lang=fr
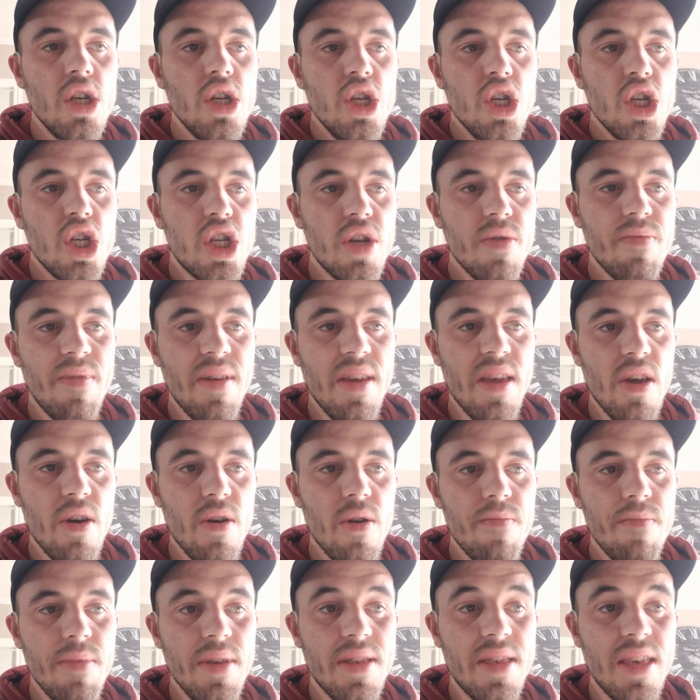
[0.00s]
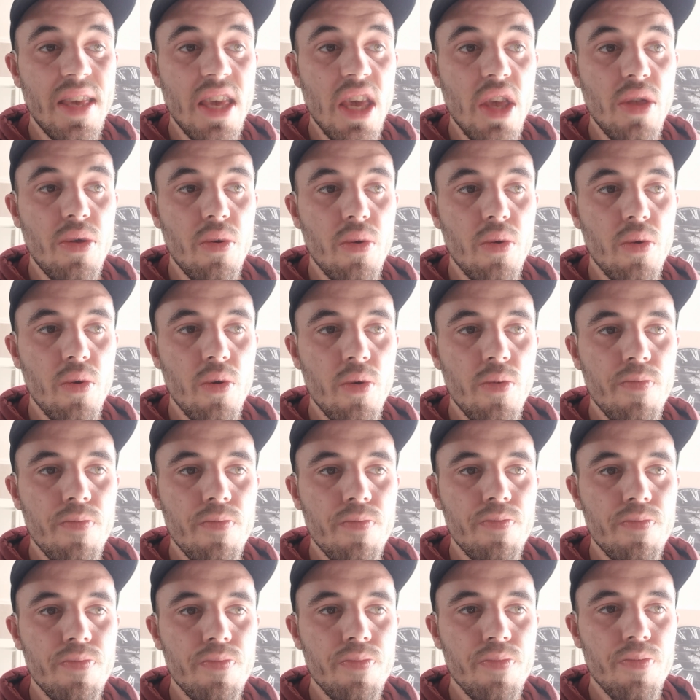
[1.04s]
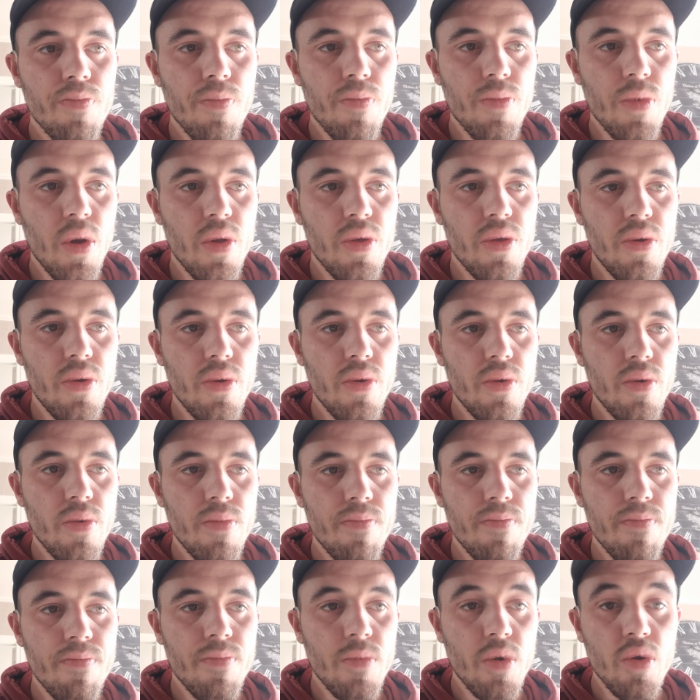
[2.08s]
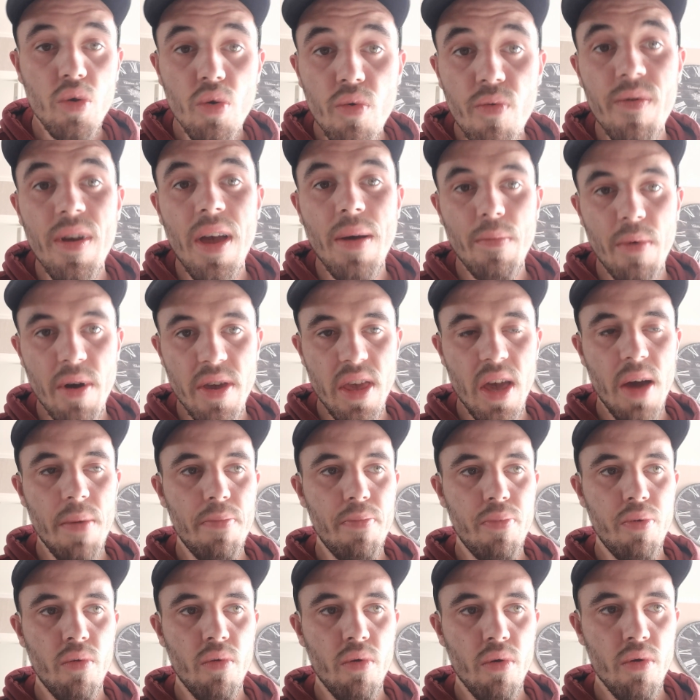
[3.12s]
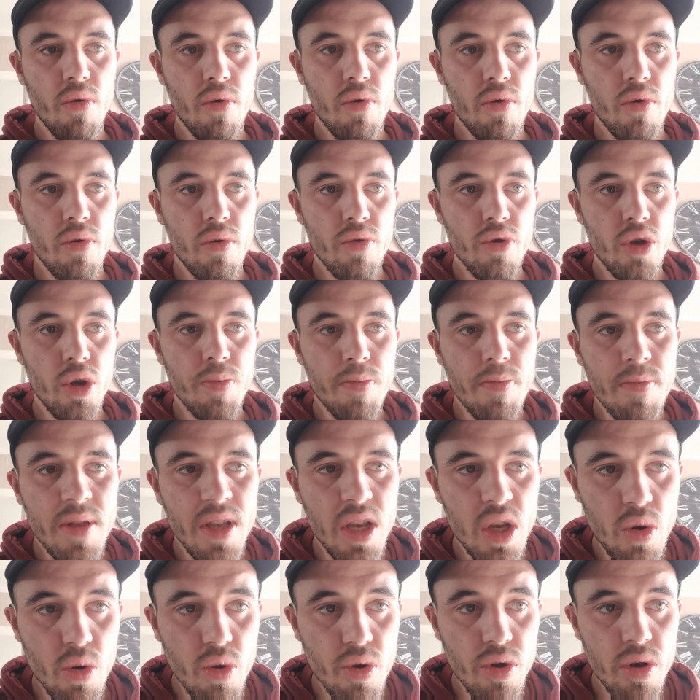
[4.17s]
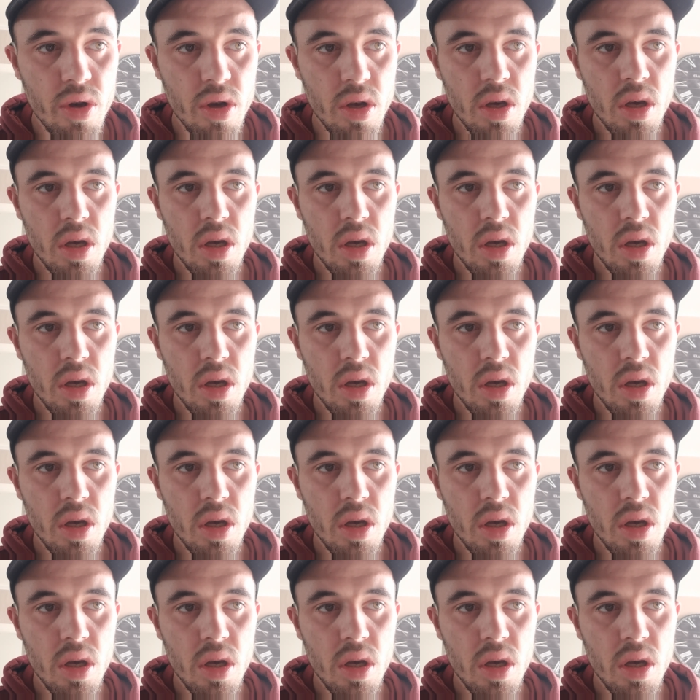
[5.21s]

Je vais euh, essayer de, de, de, trouver un moyen pour euh, supprimer des choses.